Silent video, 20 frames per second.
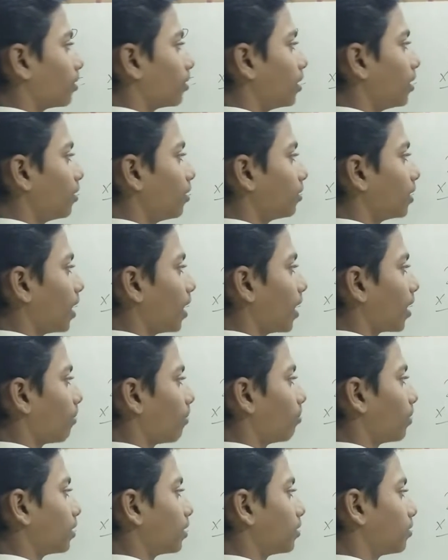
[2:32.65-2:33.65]
ये हो जाएगा
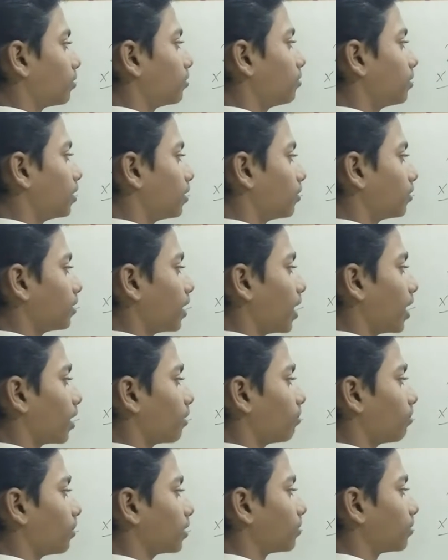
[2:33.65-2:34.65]
प्लस टू ये हो
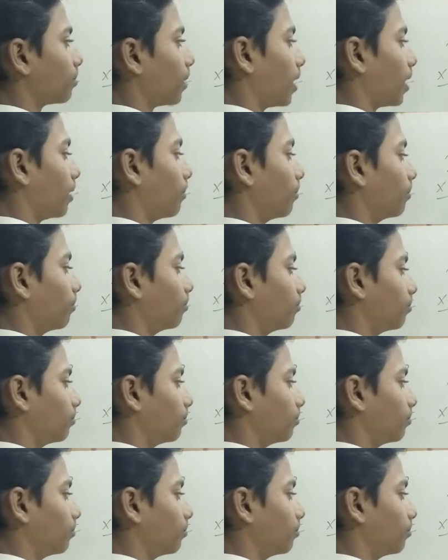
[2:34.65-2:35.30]
जाएगा प्लस फाइव